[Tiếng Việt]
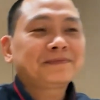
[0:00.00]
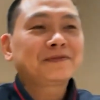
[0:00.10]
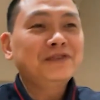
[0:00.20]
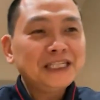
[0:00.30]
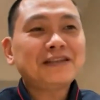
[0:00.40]

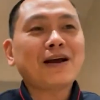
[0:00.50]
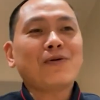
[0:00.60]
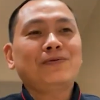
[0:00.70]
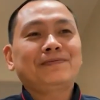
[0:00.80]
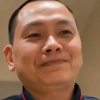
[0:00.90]
vi diệu
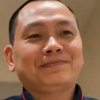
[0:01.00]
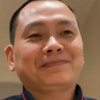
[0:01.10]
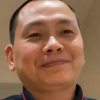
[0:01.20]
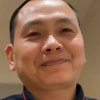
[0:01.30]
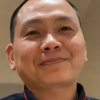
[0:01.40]

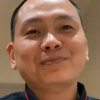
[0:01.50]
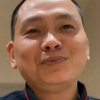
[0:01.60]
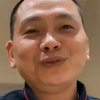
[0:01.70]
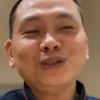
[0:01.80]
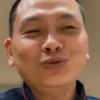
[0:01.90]

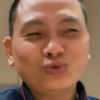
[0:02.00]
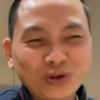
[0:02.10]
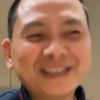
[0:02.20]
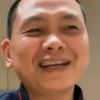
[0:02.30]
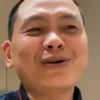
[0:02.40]

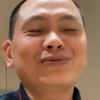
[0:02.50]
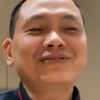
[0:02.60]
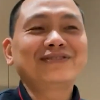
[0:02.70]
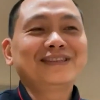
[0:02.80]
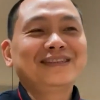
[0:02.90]
tuyệt diệu
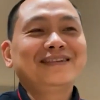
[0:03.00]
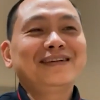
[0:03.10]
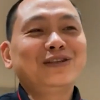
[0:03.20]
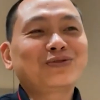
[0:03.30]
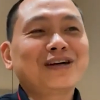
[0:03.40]

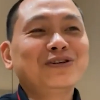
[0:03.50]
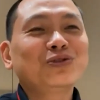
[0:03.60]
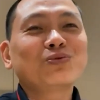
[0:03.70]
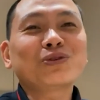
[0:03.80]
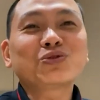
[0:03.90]
để chúng ta ứng
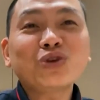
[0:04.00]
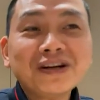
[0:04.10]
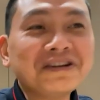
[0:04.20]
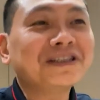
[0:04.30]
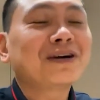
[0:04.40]
dụng trong suốt
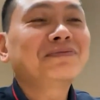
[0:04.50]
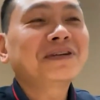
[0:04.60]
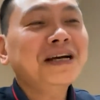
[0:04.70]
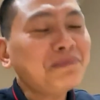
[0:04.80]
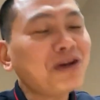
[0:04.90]
đời sống,
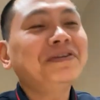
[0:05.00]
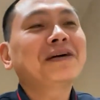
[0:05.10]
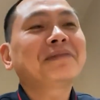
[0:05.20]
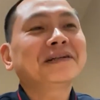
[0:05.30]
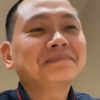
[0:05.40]
hết mọi
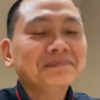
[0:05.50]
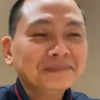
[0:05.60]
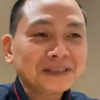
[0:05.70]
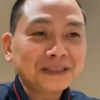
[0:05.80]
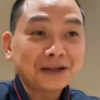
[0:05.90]
việc, mà
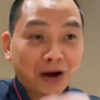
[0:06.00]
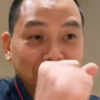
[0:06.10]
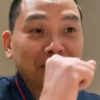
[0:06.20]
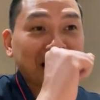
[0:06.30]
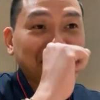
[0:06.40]
từ họp
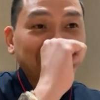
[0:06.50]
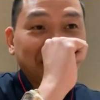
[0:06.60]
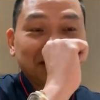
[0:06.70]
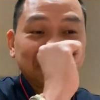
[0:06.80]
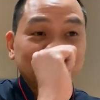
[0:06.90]
giao ban cũng
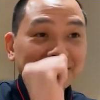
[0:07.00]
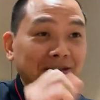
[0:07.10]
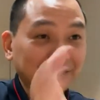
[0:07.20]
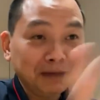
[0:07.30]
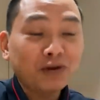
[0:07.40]
vậy, từ
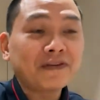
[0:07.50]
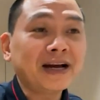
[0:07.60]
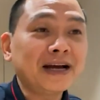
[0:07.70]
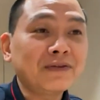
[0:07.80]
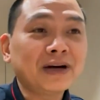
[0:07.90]
xử lý một vấn
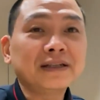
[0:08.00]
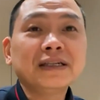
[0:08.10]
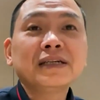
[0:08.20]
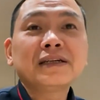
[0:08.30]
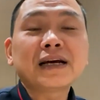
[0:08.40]
đề cũng vậy,
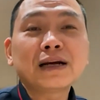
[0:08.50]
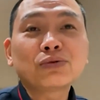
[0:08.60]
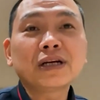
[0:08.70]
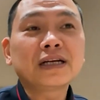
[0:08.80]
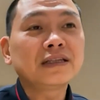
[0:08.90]
là đầu
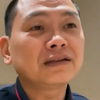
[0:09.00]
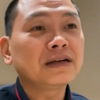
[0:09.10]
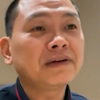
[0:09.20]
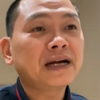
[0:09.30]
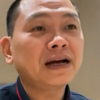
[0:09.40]
tiên khi xử lý
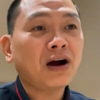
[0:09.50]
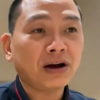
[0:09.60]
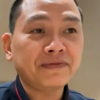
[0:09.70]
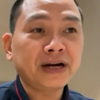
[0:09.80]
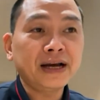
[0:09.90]
vấn đề
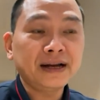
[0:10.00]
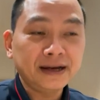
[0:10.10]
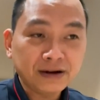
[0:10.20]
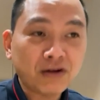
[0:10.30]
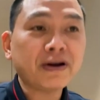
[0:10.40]
hỏi vấn đề
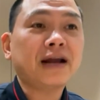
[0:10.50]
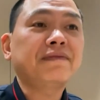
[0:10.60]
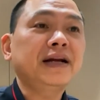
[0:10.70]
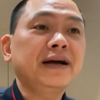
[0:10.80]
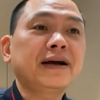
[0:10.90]
đấy có phải là
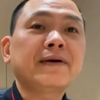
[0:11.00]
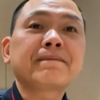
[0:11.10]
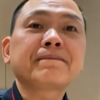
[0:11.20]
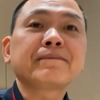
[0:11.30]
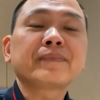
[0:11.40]
vấn đề không,
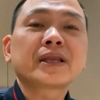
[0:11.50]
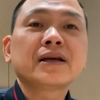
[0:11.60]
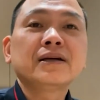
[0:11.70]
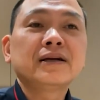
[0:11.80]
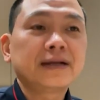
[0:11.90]

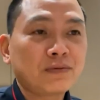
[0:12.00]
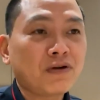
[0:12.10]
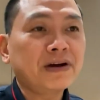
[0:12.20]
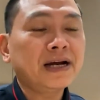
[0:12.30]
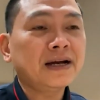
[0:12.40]
nếu có
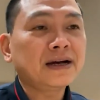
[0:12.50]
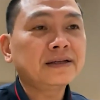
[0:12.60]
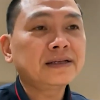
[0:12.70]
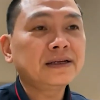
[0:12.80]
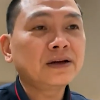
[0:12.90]
vấn đề đấy
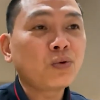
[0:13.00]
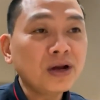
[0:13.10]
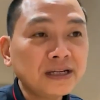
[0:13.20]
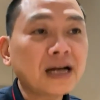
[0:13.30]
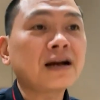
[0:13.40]
thì
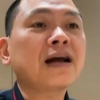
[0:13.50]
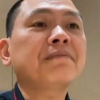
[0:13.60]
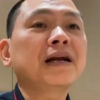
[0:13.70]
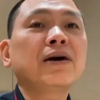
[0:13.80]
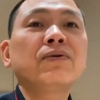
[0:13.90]
nguyên nhân nó nằm
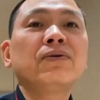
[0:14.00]
ở đâu,